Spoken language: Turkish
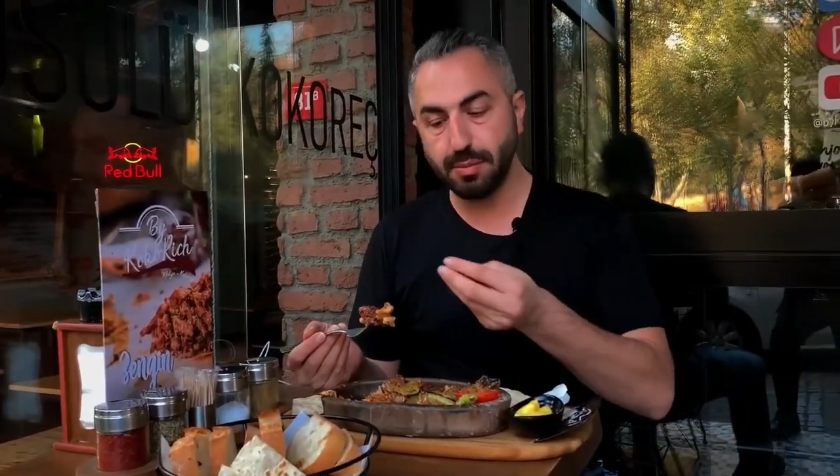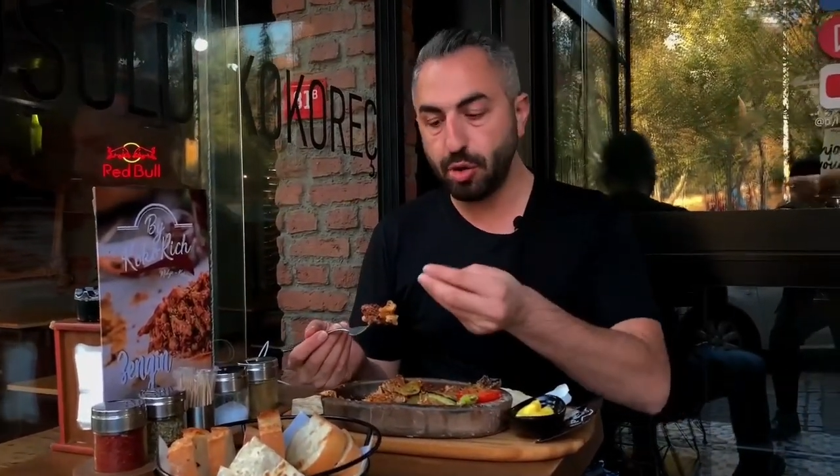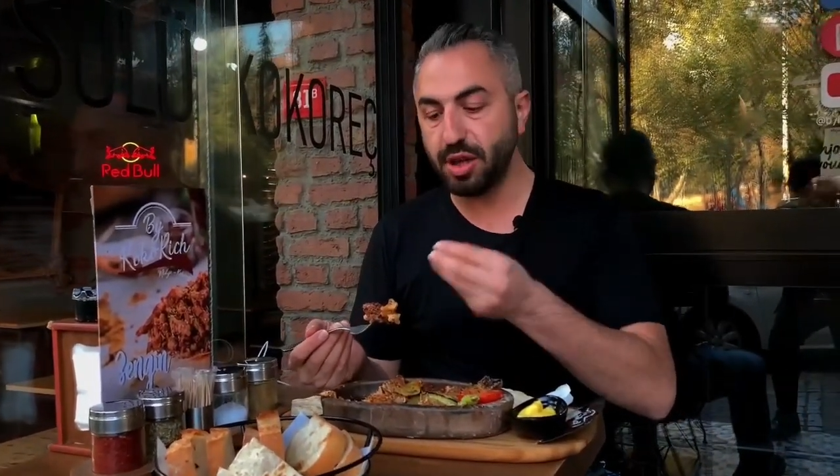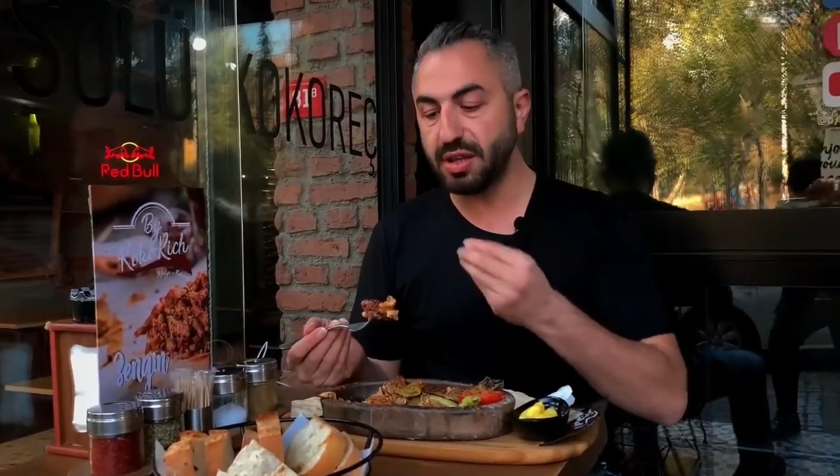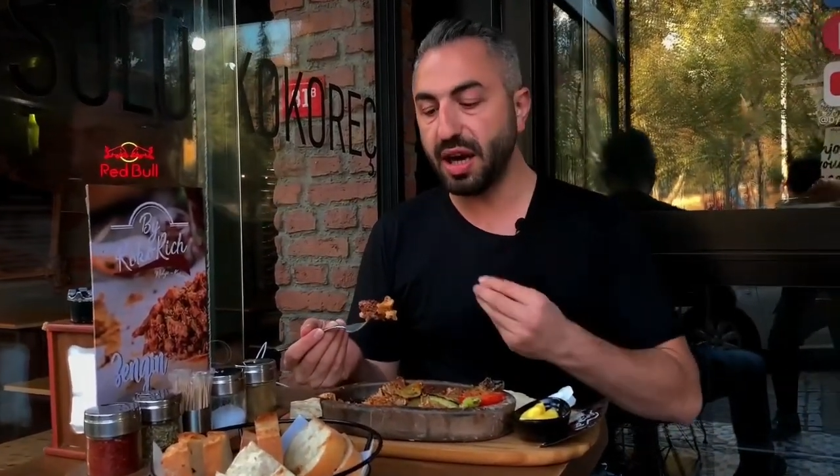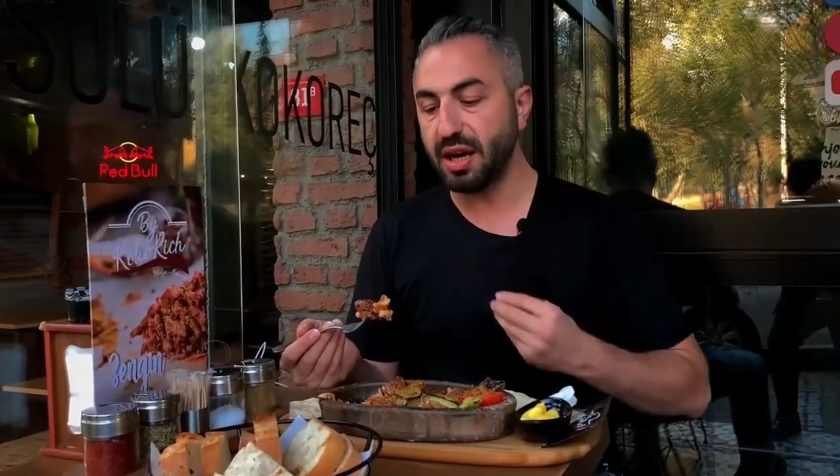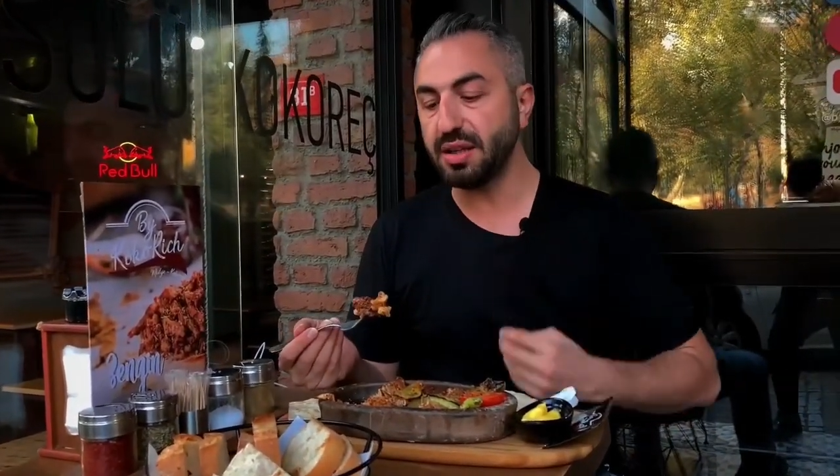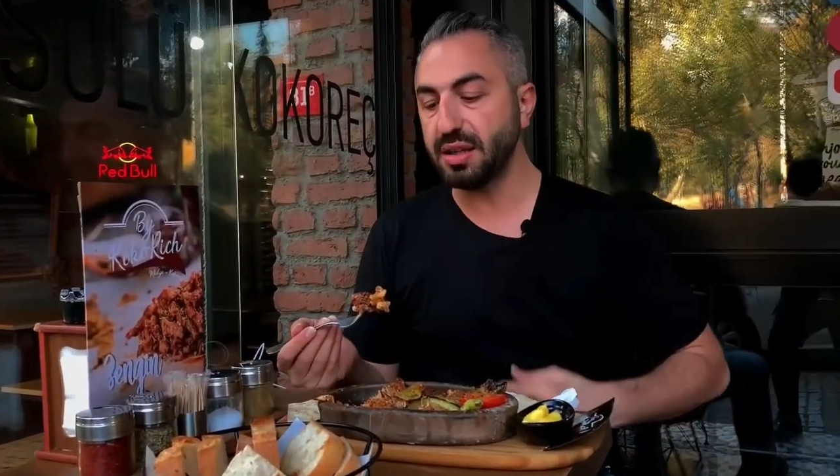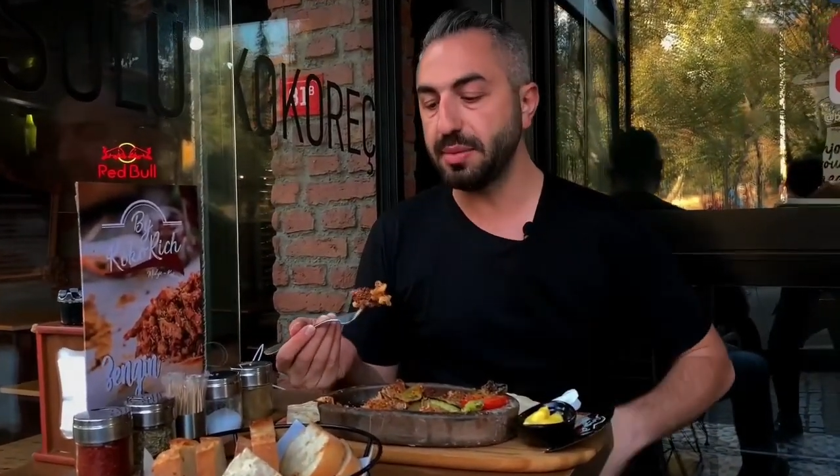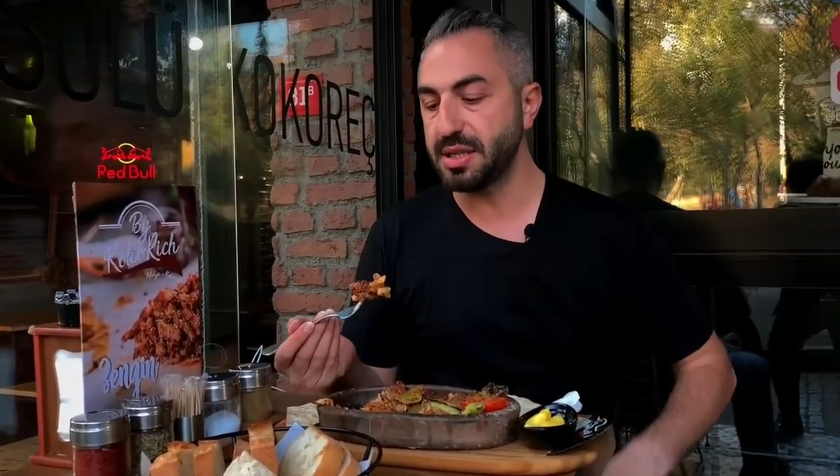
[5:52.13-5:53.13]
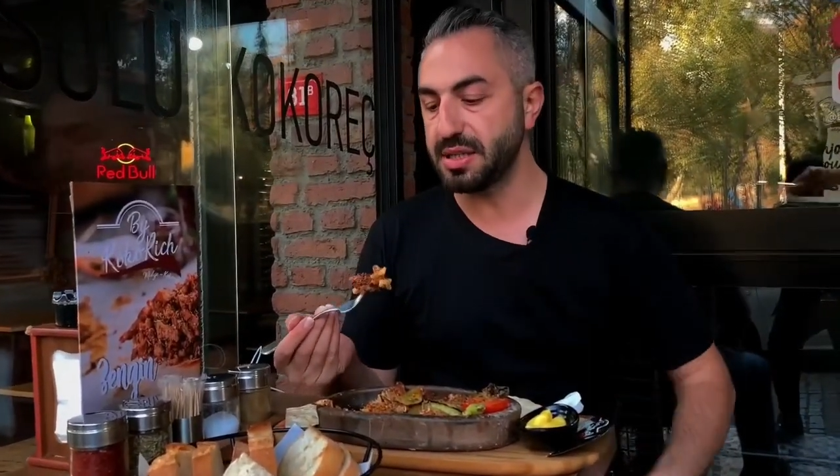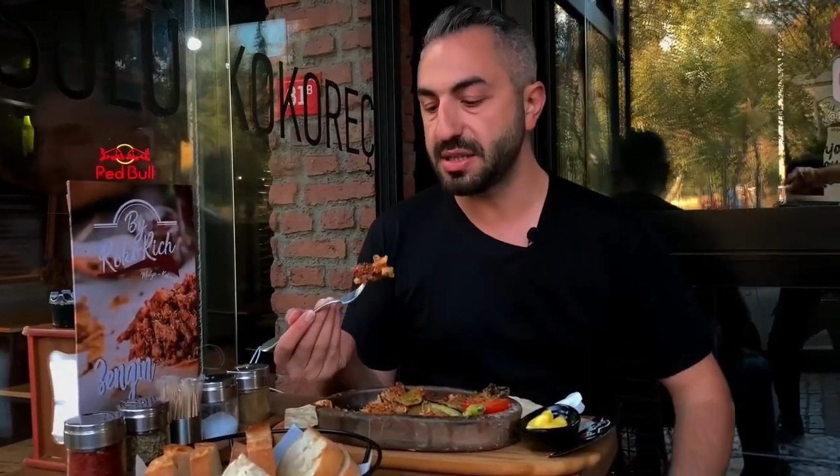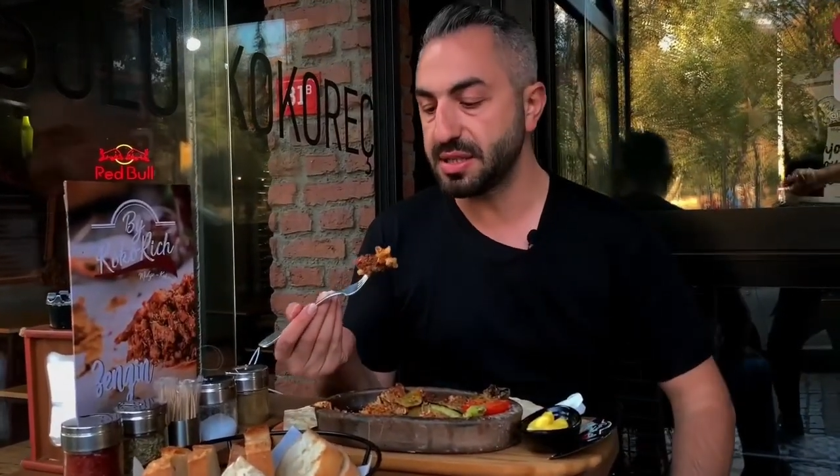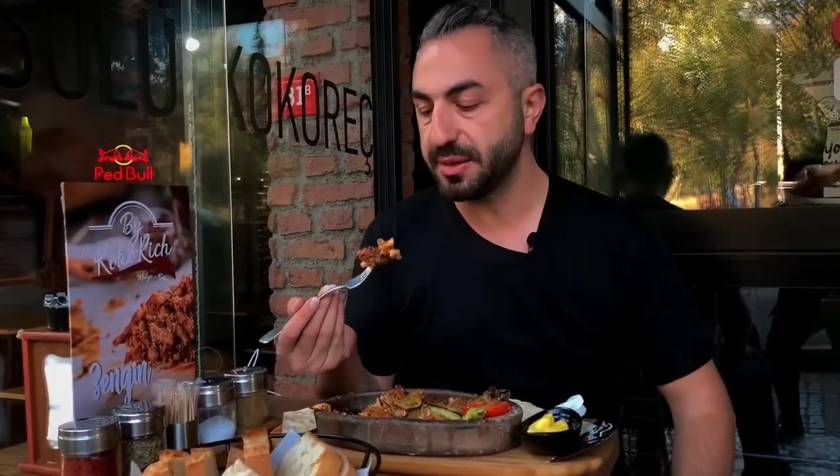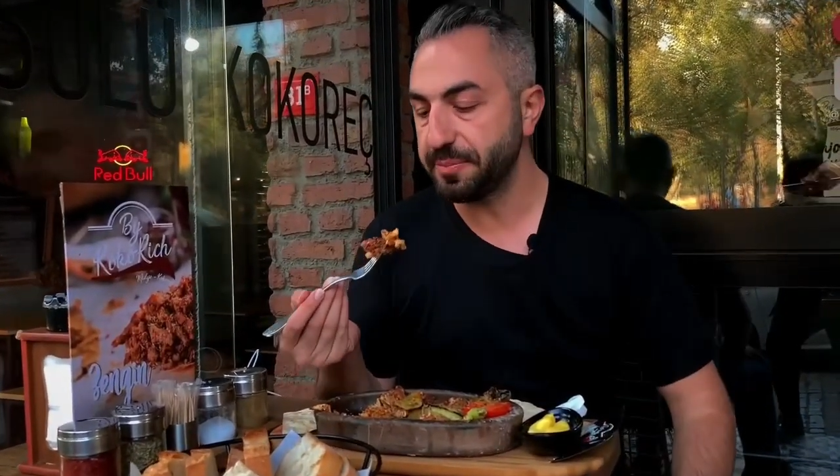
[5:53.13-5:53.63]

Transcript: böyle daha rahat alabilirsiniz.